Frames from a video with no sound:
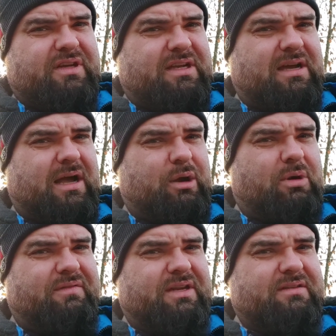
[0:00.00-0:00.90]
in
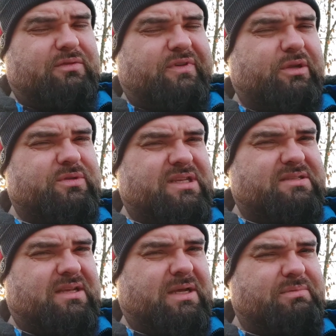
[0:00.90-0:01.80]
Nicaragua, wenn ihr so Videos
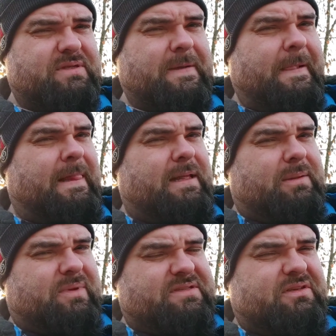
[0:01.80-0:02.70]
gesehen habt.
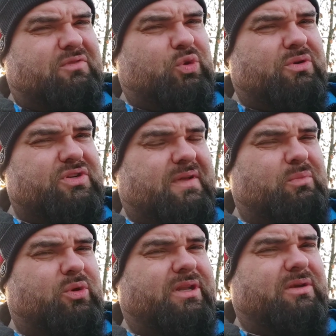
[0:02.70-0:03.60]
Massive
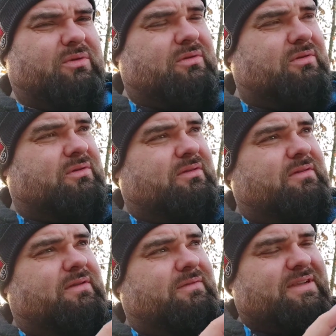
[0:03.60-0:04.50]
Überschwemmungen und, und
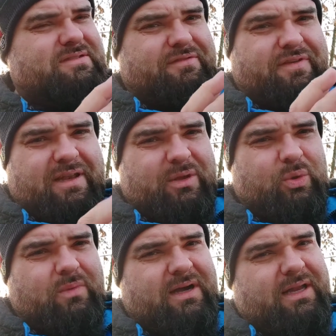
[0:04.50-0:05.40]
Wasserfälle
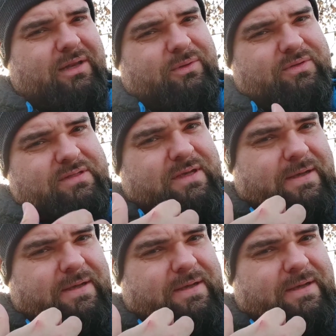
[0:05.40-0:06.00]
überall und